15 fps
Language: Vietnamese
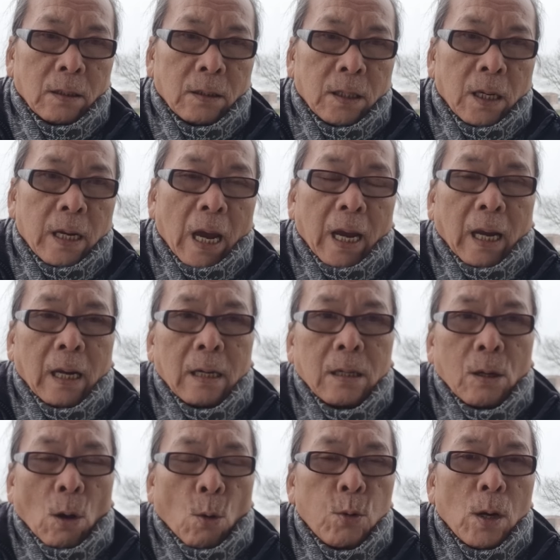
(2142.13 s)
Vì vậy,
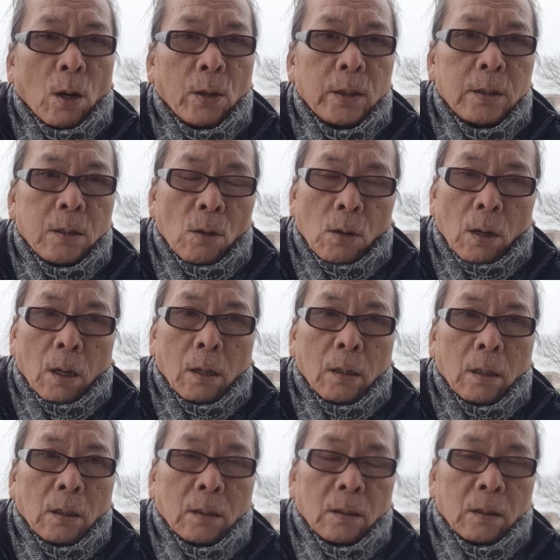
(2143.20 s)
đổ lỗi cho
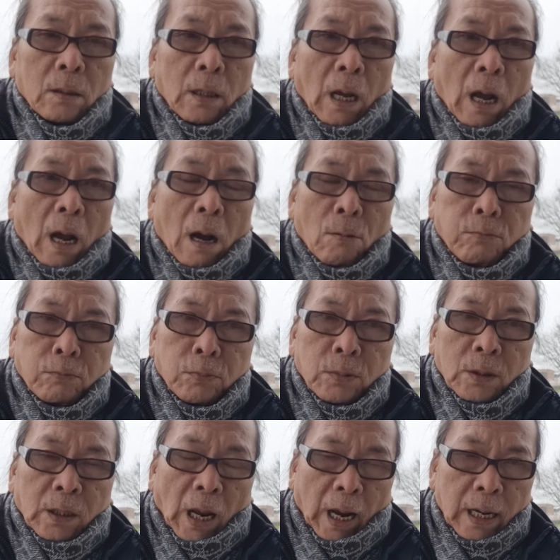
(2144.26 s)
ông
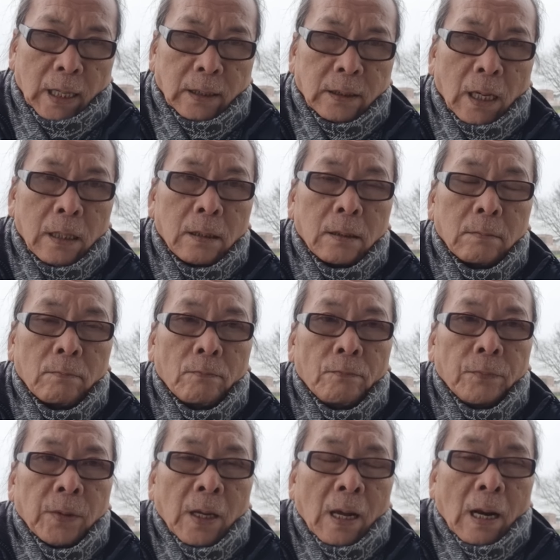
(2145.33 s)
Thái Anh Đức
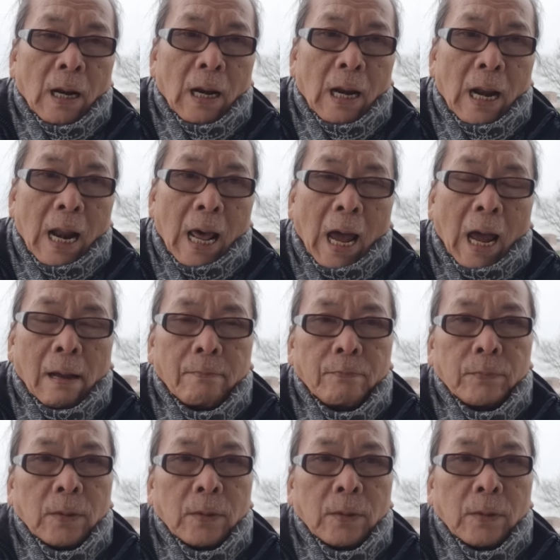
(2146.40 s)
là